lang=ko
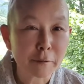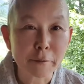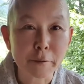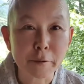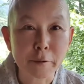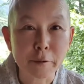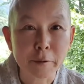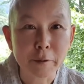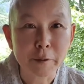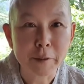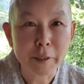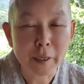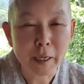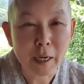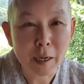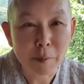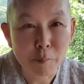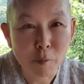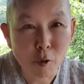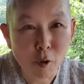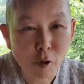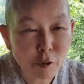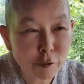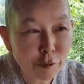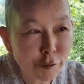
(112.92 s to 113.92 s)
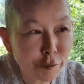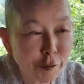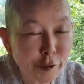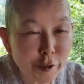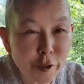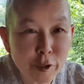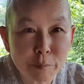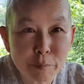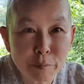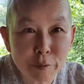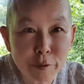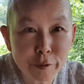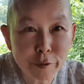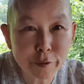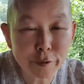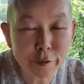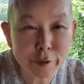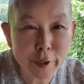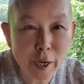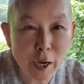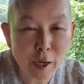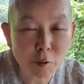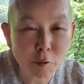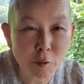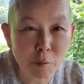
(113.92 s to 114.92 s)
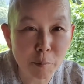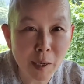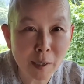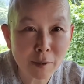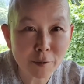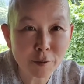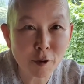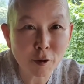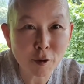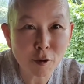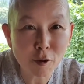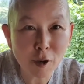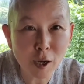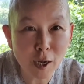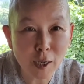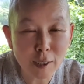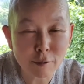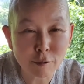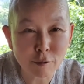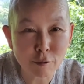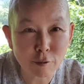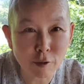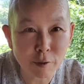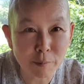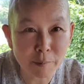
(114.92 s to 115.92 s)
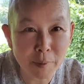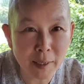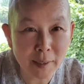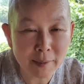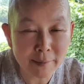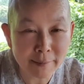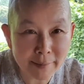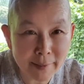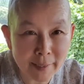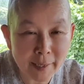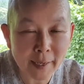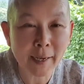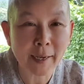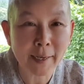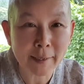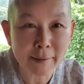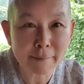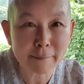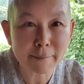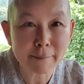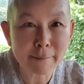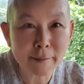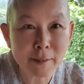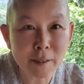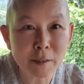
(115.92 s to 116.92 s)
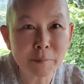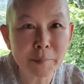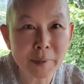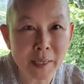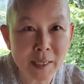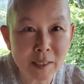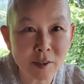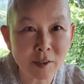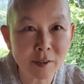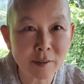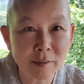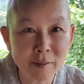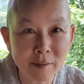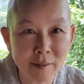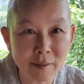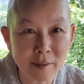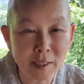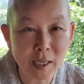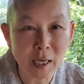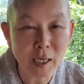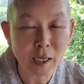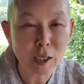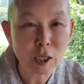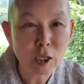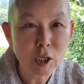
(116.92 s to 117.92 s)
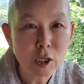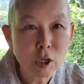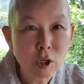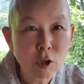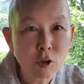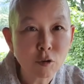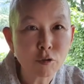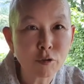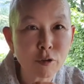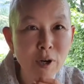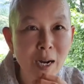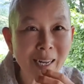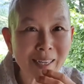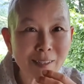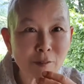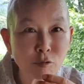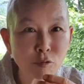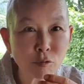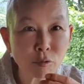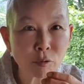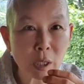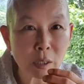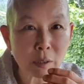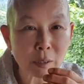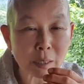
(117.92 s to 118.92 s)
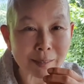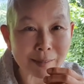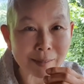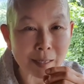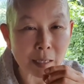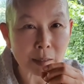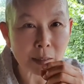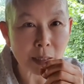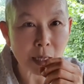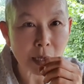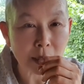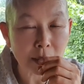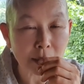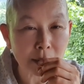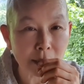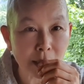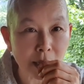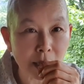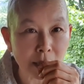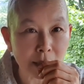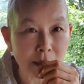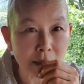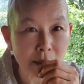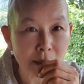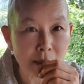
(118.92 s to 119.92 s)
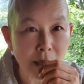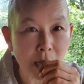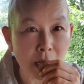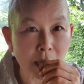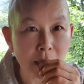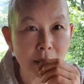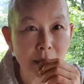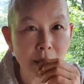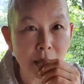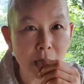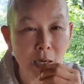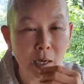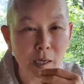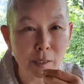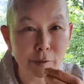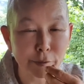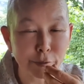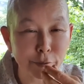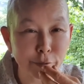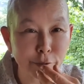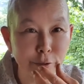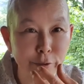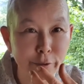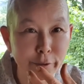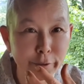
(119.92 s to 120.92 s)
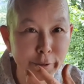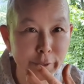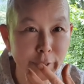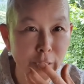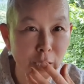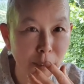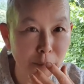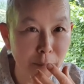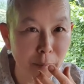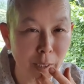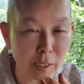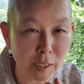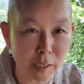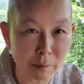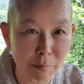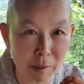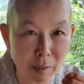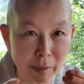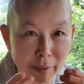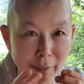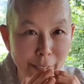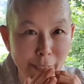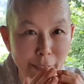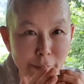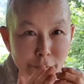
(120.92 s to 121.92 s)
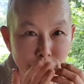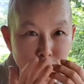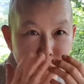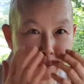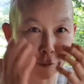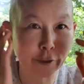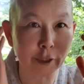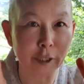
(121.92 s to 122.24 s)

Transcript: 그 제가 먹을 수 있는 풀들하고 막 섞어가지고 막 싹 큼 데쳐서 그냥 후락 뚝딱딱딱딱딱 해가지고 그냥 막 입에다가 쑥